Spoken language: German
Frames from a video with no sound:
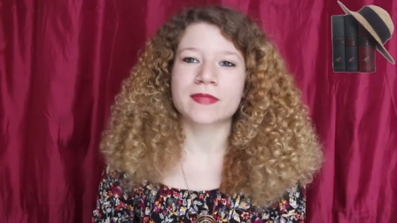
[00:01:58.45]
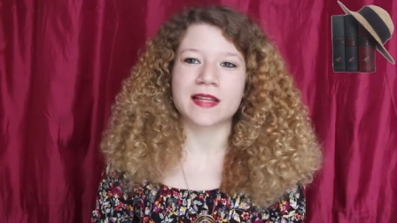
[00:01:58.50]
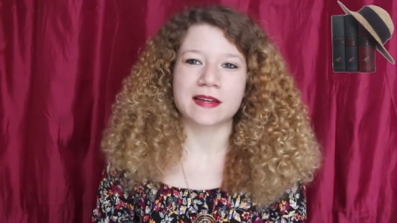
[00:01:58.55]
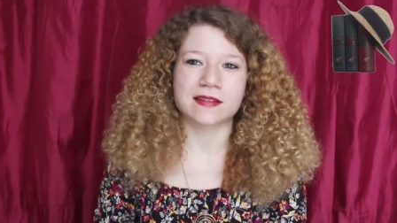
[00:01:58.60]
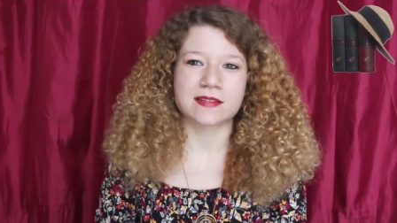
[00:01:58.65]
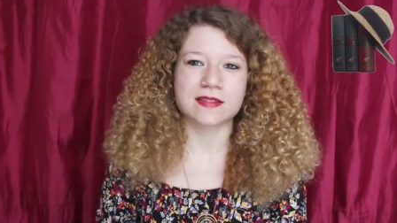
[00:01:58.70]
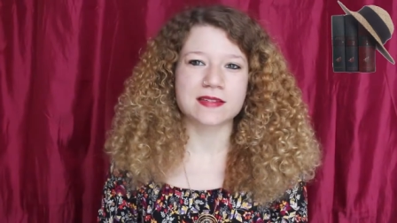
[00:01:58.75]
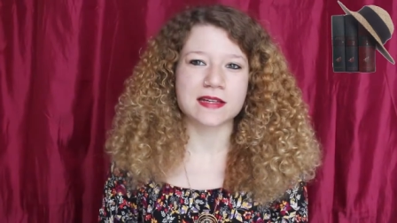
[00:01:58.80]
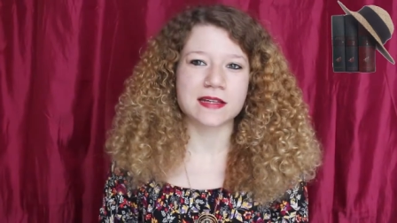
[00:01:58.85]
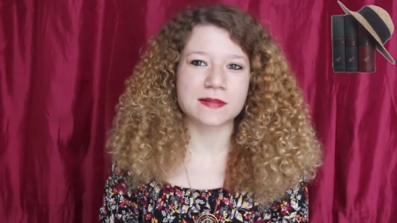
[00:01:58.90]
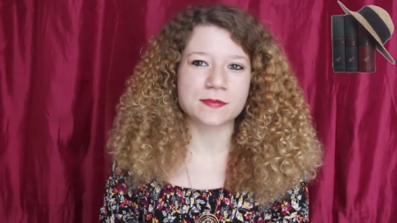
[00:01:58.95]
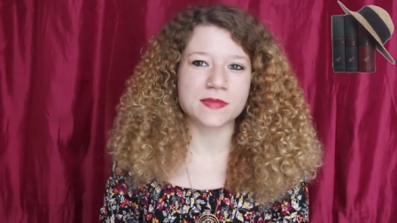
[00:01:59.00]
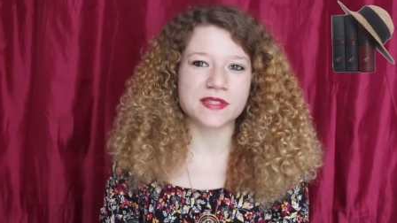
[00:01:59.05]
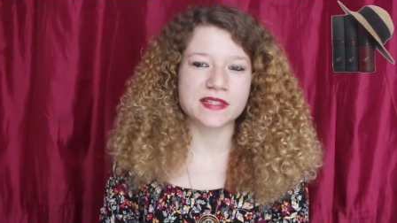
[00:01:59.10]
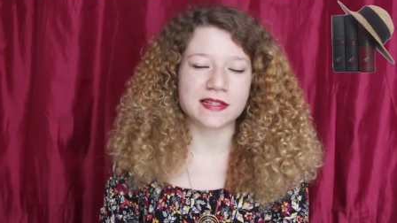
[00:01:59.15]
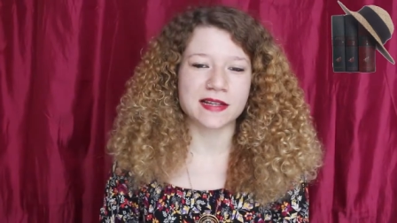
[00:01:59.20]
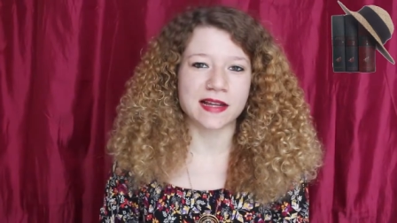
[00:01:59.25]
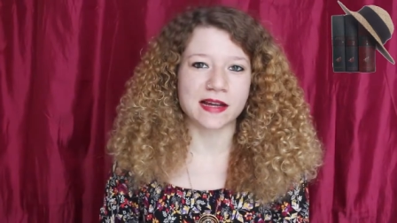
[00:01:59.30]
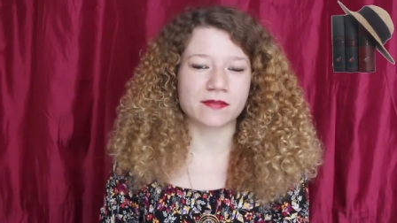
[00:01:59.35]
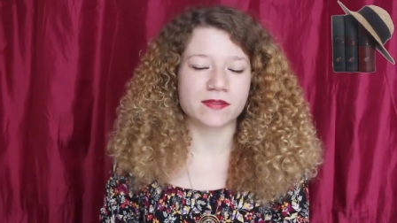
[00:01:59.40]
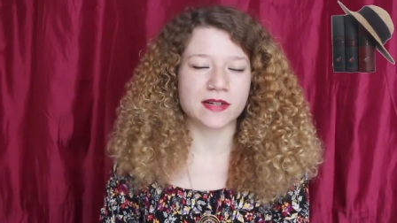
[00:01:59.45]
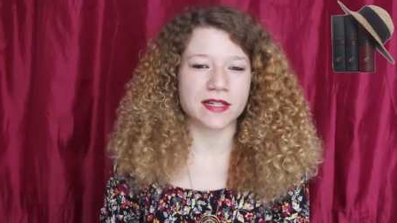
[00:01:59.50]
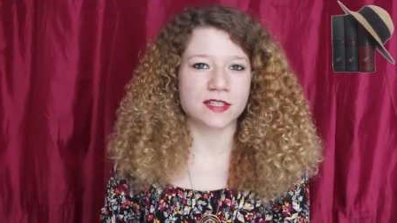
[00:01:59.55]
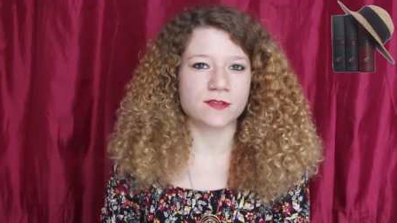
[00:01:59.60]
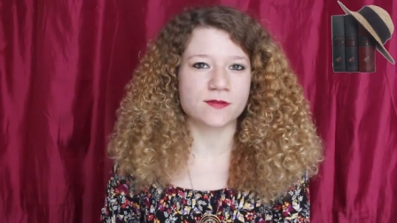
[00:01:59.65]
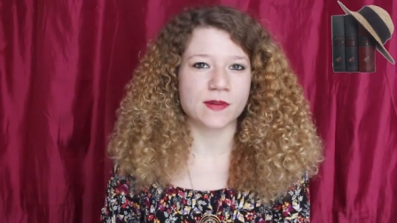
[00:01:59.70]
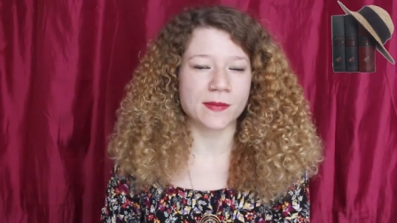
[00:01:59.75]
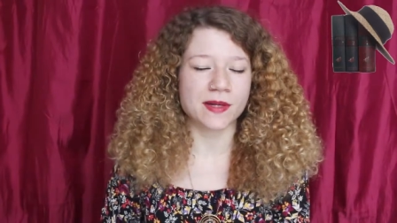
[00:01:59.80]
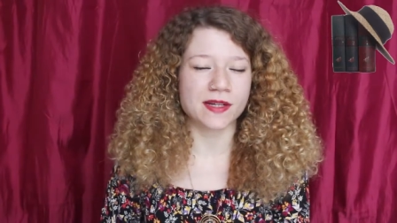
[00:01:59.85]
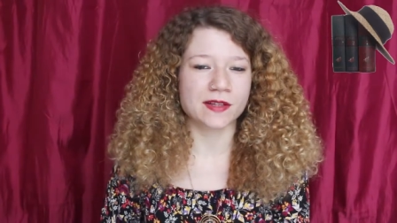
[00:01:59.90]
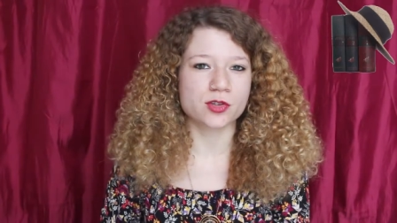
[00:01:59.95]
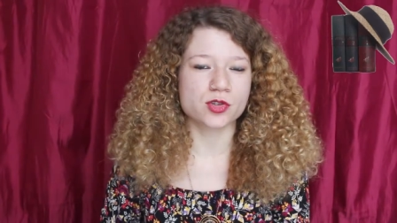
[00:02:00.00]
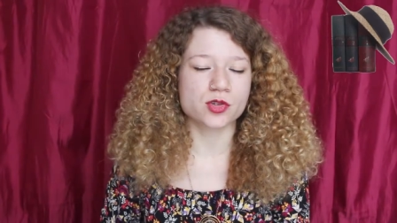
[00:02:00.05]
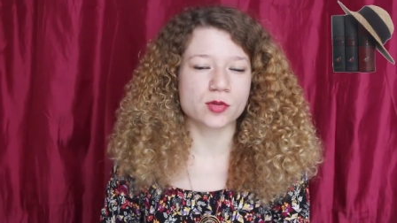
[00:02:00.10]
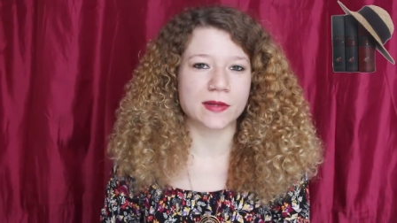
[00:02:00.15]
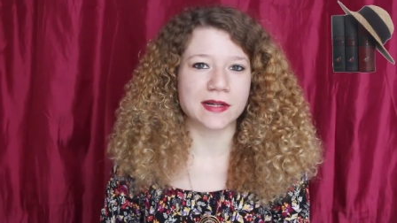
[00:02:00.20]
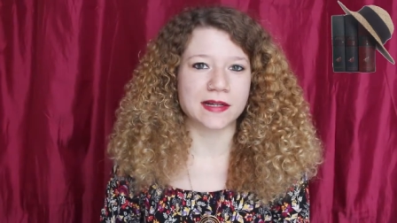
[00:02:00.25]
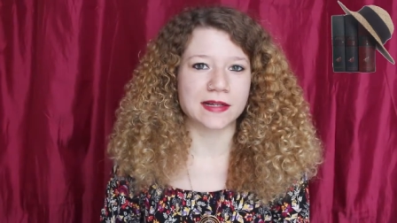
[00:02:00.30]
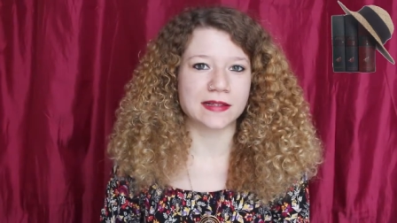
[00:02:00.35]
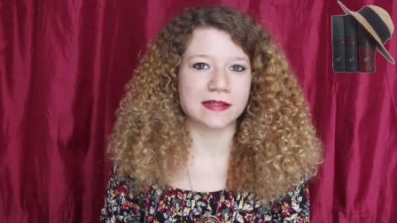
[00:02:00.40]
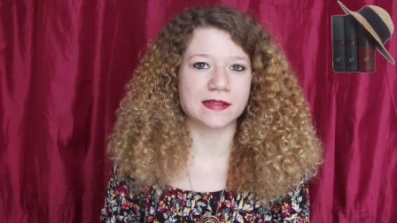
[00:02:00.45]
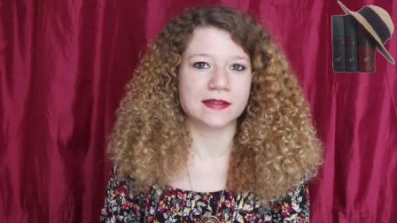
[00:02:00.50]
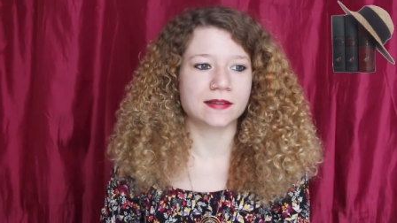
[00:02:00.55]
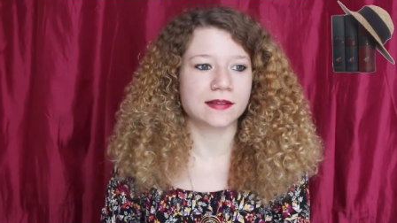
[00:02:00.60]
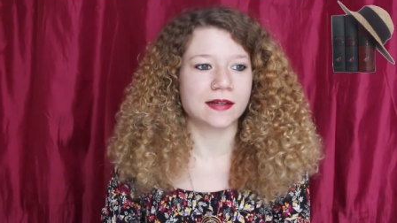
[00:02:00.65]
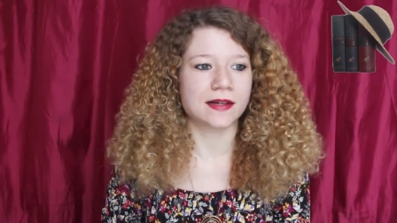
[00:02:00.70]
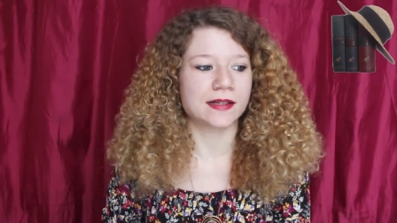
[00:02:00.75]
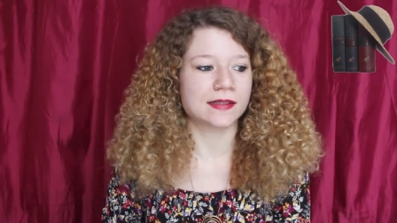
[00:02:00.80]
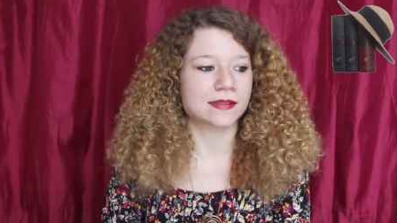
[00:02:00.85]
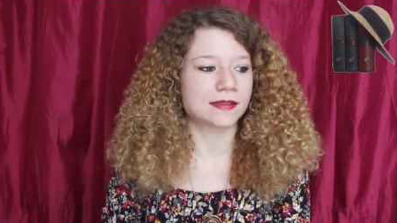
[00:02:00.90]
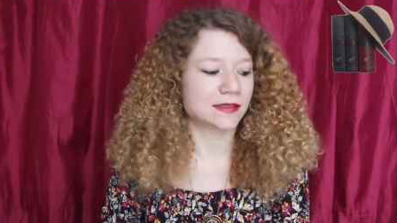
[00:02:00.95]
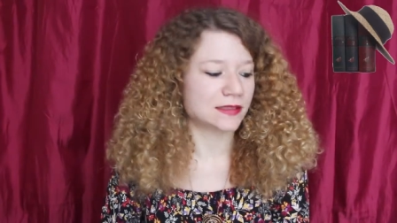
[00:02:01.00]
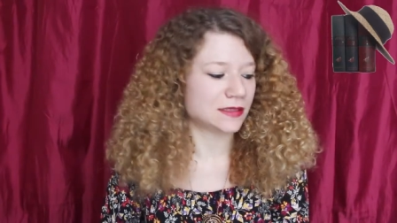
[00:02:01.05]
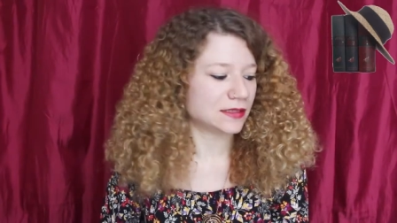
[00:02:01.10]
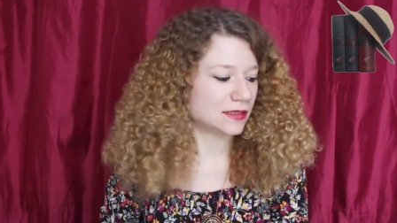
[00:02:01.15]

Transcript: Das ist halt ein bisschen langweilig, wenn man das schon mal gelesen hat.